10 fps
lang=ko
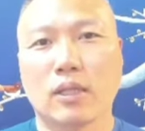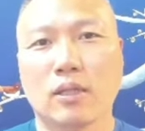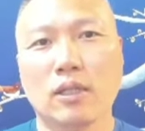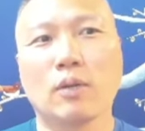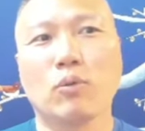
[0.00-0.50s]

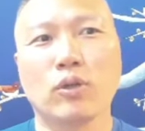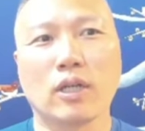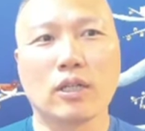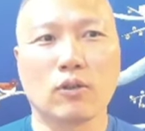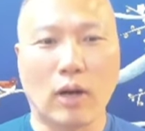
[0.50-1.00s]
그러다
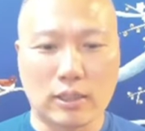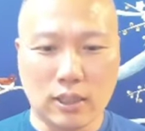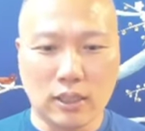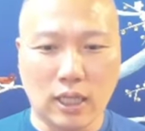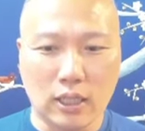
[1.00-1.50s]
보니까 그
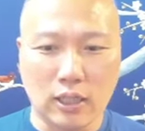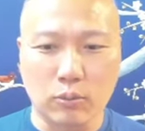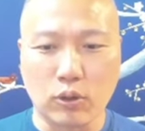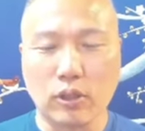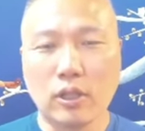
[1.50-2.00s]
과정이나 이렇게 뭐